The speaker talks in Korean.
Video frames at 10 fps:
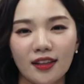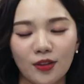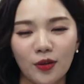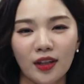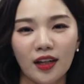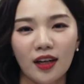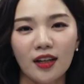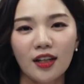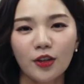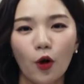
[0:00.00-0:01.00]
그러니까
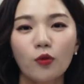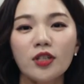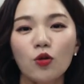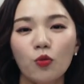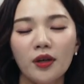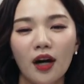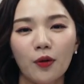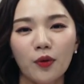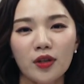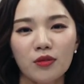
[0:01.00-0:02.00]
경제 고민
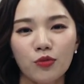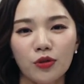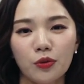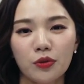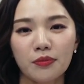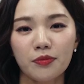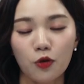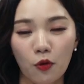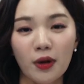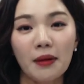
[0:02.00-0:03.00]
갖고 계신 분들 요즘
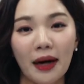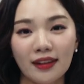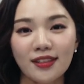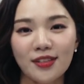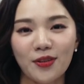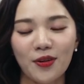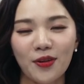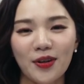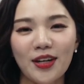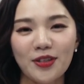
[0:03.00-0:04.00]
정말
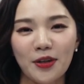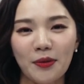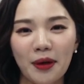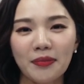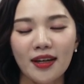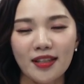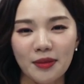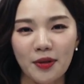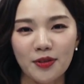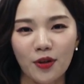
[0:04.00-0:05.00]
많으시죠? 저희와 함께
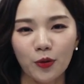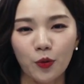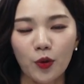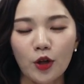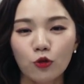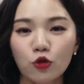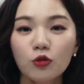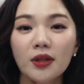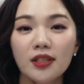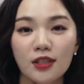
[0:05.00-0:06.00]
하시면서 또
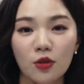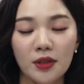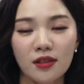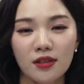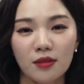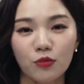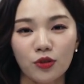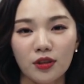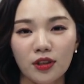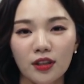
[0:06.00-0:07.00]
궁금하신 점 있으신
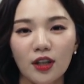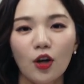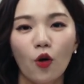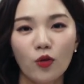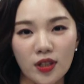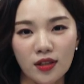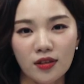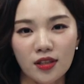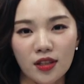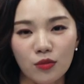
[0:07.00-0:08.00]
분들은
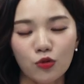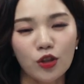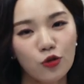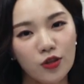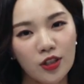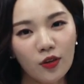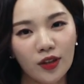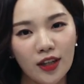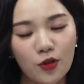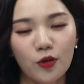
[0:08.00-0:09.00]
언제든지 문의
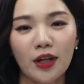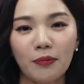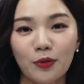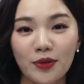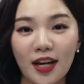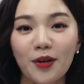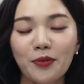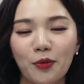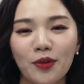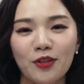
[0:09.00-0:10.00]
주시거나 저희 앞으로 사연
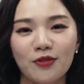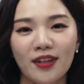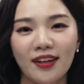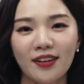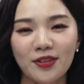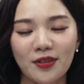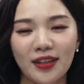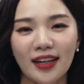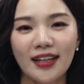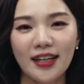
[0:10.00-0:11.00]
보내주세요.
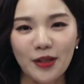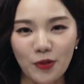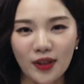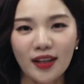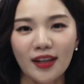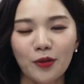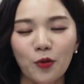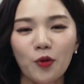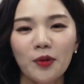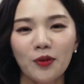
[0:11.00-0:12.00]
저희가 최대한
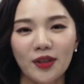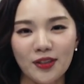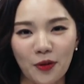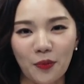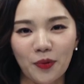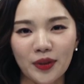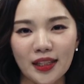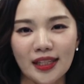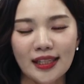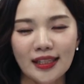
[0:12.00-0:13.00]
도움이 되는
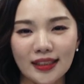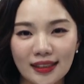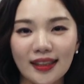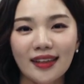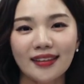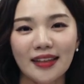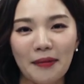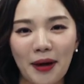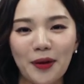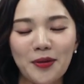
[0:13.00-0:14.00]
정보들 그때그때
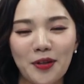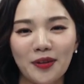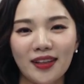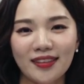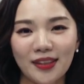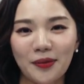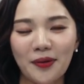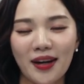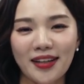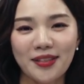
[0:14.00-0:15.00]
바로 전해
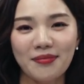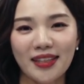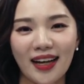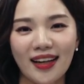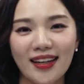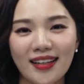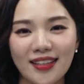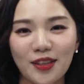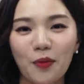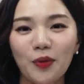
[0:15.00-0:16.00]
보내드리도록 하겠습니다.
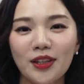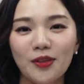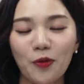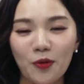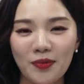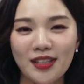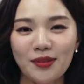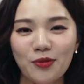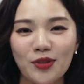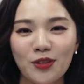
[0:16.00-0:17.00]
자, 그럼 오늘 도움
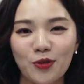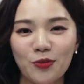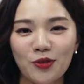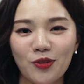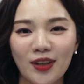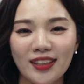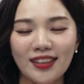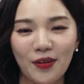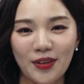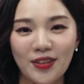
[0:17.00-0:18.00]
말씀 주신 두 분과는
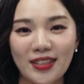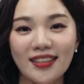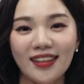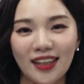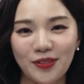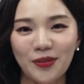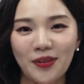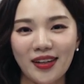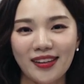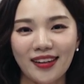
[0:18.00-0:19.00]
여기서 인사
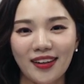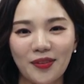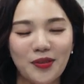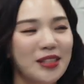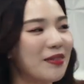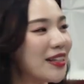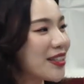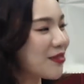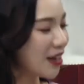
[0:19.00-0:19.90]
나누도록 할게요. 오늘 말씀